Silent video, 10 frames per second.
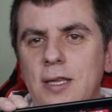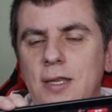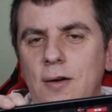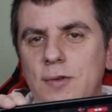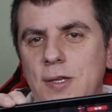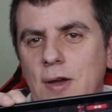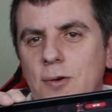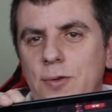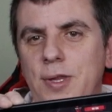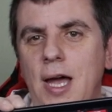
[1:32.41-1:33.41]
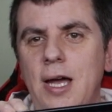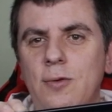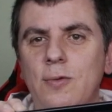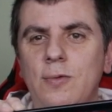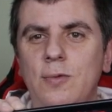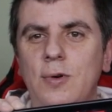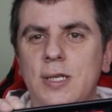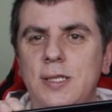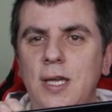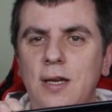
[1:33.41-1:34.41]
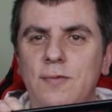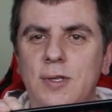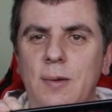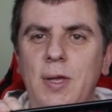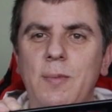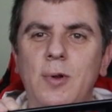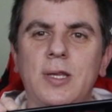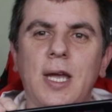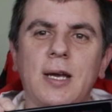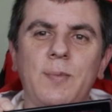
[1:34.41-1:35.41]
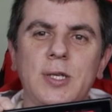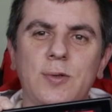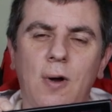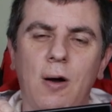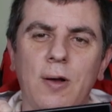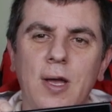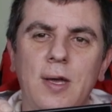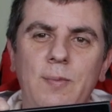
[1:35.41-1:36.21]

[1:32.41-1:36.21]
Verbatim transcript: Então você vai contar com o acervo da minha biblioteca pessoal.